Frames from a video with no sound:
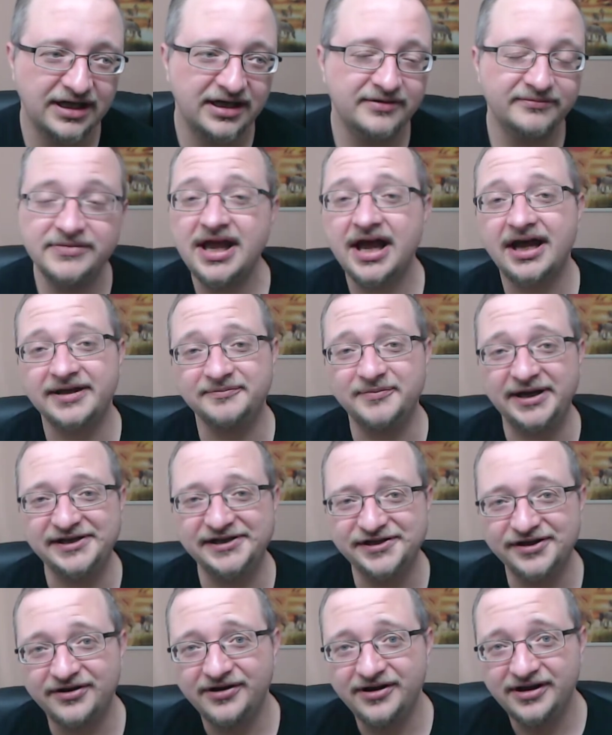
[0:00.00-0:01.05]
Mir hat man
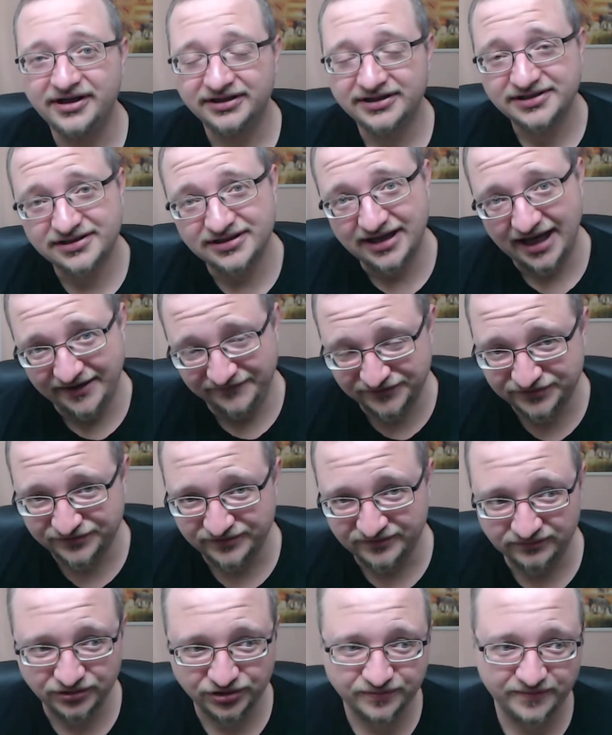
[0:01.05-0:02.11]
hier das
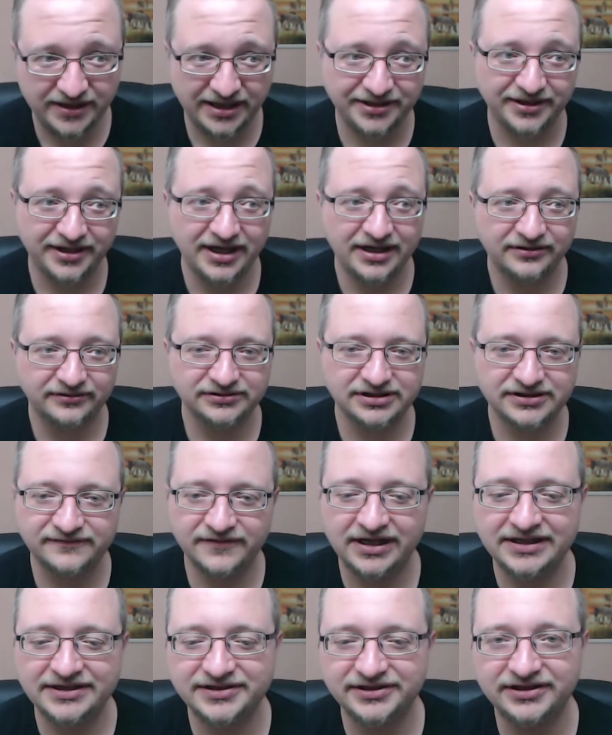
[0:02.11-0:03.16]
Livestream gesperrt und das für
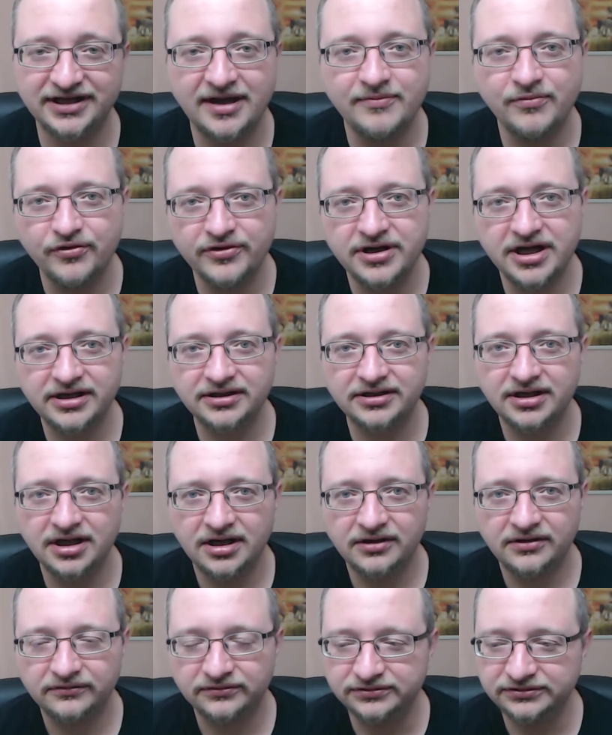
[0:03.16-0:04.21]
ganze drei Monate
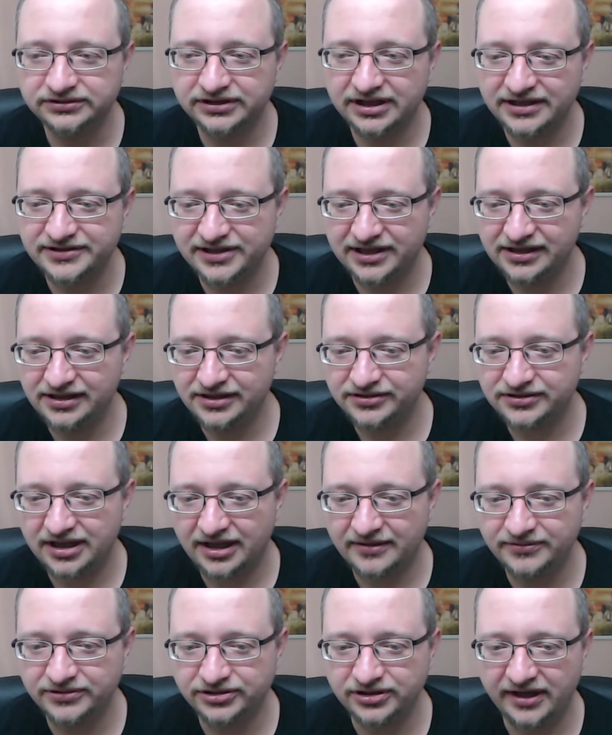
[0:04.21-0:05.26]
und ganz ehrlich, da
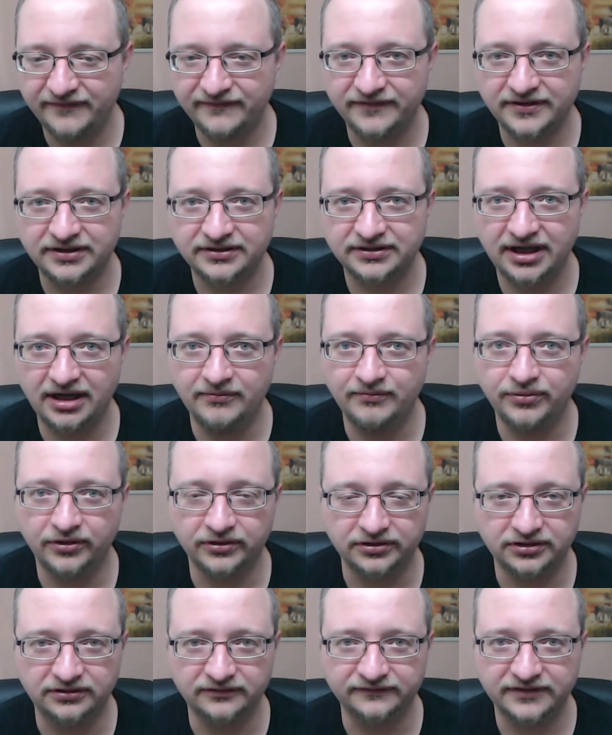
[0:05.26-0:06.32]
habe ich einfach keinen Bock
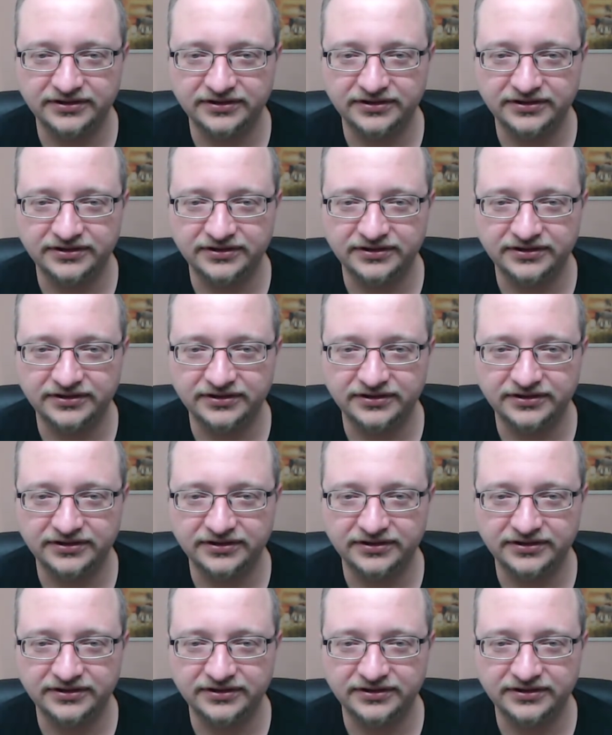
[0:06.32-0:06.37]
drauf.